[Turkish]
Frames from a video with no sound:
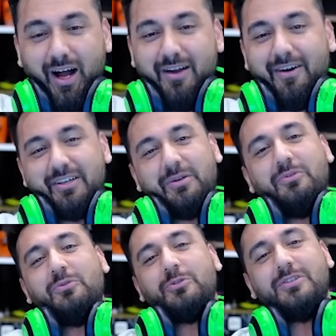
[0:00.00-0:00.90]
Hayvan
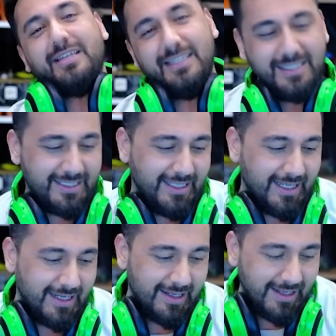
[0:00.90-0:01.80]
gibi burada geçti
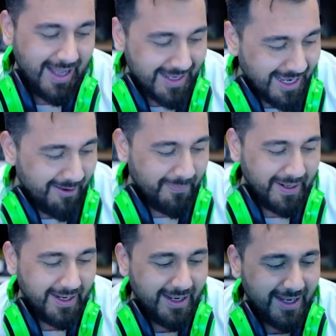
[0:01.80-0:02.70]
ya. Aga be.